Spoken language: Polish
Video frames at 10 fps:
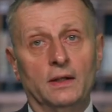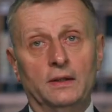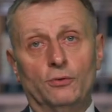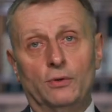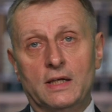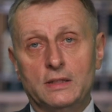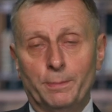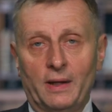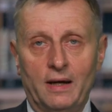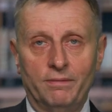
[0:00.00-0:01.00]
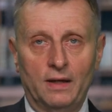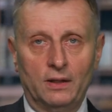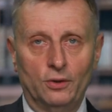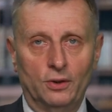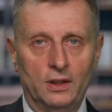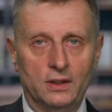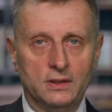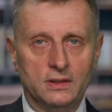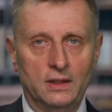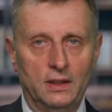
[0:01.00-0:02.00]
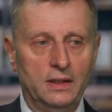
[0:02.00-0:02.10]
Druga sprawa to jest